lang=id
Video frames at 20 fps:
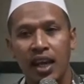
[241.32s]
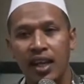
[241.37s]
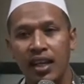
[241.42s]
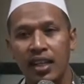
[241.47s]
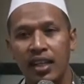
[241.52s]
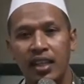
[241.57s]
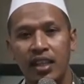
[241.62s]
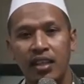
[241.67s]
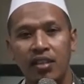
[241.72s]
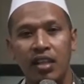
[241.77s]

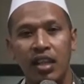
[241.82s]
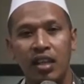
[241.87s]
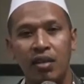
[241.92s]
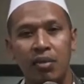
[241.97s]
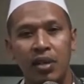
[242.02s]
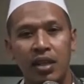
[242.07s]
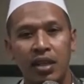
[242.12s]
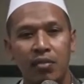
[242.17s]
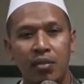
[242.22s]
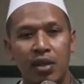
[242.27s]
kali itu
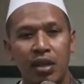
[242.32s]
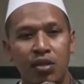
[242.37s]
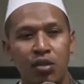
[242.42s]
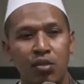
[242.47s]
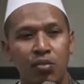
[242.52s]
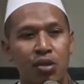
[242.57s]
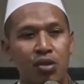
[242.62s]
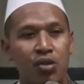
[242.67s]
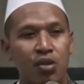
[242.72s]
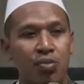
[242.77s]
lek
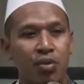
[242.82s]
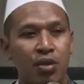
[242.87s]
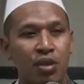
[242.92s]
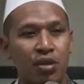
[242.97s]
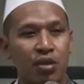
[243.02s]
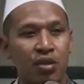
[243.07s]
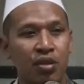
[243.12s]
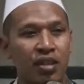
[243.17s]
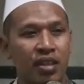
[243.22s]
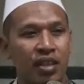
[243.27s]
mantun poso
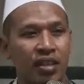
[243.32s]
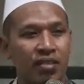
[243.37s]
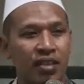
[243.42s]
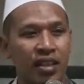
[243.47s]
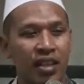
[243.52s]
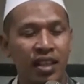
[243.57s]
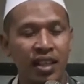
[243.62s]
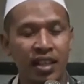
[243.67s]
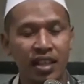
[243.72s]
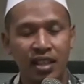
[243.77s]
beduk
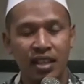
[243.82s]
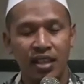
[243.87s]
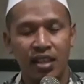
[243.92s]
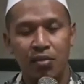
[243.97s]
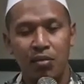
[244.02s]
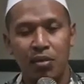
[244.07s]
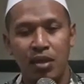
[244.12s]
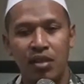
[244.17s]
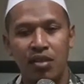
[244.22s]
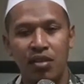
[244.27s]
gitu,
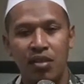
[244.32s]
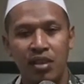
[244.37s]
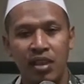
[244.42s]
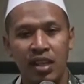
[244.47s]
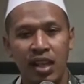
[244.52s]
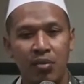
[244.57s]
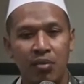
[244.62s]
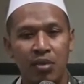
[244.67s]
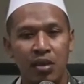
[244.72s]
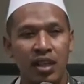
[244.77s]
Mboten
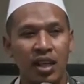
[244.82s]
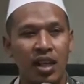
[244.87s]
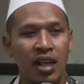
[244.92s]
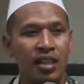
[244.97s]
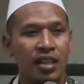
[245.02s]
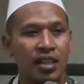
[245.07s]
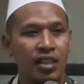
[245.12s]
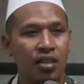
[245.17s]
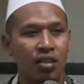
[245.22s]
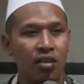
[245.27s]
wonten lak mboten
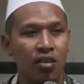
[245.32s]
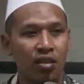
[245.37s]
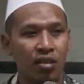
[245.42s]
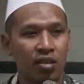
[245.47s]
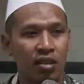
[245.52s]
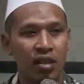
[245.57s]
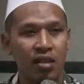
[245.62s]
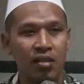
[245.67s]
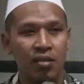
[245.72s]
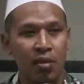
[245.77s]
hanedo.
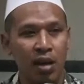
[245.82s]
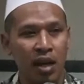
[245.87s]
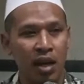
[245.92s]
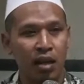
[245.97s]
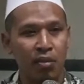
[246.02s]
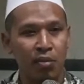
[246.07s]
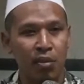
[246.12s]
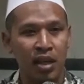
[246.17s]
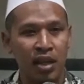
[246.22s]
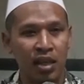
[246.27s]

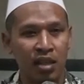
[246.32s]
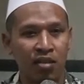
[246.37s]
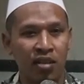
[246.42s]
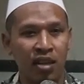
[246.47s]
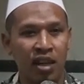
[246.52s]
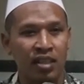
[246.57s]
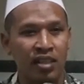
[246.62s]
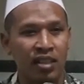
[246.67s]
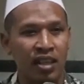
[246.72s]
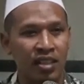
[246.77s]
Mangan mana yang
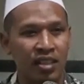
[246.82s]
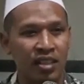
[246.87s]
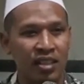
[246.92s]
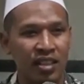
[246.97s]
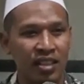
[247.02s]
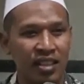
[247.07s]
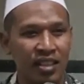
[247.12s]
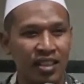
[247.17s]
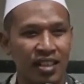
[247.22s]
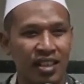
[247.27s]
gak
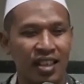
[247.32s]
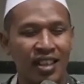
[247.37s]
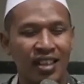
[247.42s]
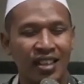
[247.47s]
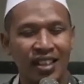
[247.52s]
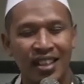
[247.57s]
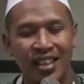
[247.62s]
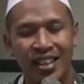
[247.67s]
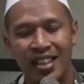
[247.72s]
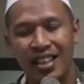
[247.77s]
dadi. Nah,
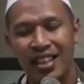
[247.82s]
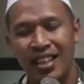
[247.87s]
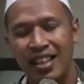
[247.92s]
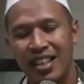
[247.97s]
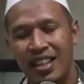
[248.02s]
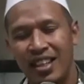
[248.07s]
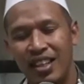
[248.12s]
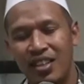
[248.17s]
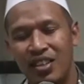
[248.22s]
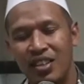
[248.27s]

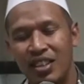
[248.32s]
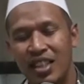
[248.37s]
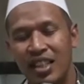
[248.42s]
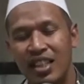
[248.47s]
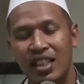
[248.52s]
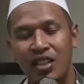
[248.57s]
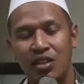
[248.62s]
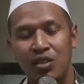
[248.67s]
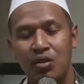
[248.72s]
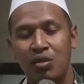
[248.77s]

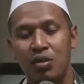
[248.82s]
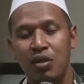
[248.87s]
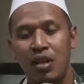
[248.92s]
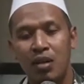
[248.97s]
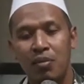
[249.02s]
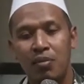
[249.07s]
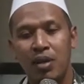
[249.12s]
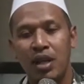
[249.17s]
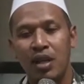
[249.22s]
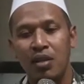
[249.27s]
Ngoten
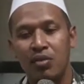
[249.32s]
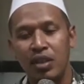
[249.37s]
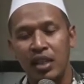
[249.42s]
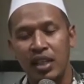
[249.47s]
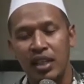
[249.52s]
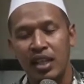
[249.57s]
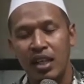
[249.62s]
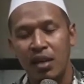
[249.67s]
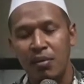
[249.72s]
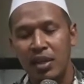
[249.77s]
niku
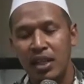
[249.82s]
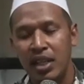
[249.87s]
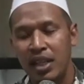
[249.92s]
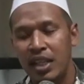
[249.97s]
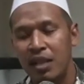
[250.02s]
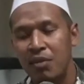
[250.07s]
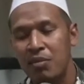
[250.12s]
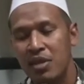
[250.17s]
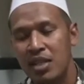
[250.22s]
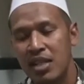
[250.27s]
perlune mau
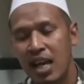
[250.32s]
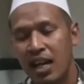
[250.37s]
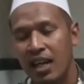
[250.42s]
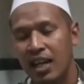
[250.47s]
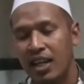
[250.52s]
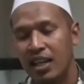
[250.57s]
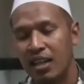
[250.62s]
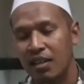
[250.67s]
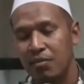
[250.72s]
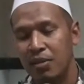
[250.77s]

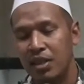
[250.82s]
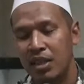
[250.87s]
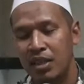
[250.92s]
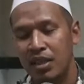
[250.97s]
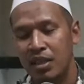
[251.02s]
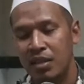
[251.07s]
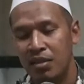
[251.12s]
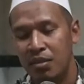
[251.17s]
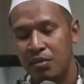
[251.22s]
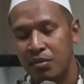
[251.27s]
imsak,
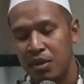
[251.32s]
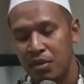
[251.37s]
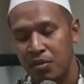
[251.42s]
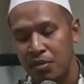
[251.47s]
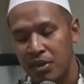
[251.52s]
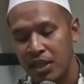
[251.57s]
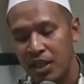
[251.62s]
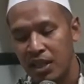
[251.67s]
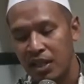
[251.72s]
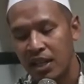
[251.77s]

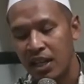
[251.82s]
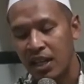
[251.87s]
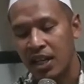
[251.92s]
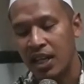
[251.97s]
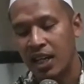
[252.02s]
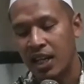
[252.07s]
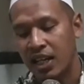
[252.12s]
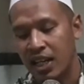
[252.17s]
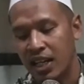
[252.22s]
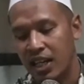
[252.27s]

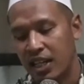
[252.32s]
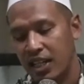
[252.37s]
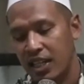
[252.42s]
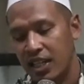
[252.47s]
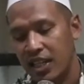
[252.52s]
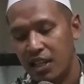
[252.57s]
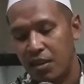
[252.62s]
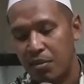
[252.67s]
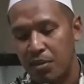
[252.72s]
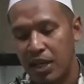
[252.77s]
ngeker,
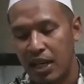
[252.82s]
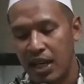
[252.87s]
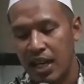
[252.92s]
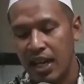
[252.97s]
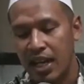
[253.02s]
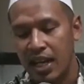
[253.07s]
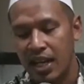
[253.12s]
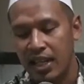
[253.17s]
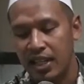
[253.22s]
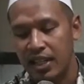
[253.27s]

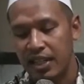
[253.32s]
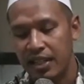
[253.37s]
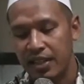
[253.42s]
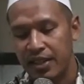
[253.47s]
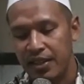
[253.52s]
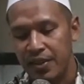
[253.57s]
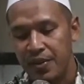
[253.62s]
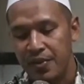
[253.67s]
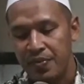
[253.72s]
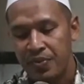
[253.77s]
menahan.
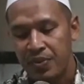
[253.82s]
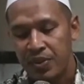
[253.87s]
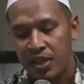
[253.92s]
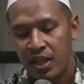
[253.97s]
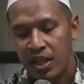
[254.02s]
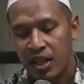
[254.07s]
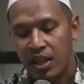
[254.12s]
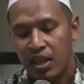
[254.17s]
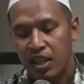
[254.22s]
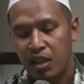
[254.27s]

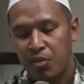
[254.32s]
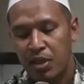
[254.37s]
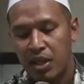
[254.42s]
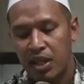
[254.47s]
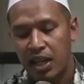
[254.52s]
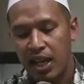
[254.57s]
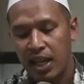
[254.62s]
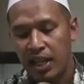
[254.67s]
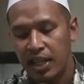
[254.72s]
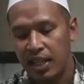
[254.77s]

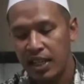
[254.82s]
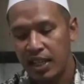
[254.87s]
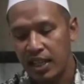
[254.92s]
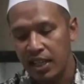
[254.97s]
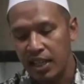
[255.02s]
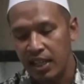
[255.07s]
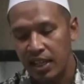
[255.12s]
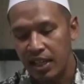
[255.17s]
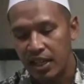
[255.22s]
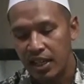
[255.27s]
Nomor kali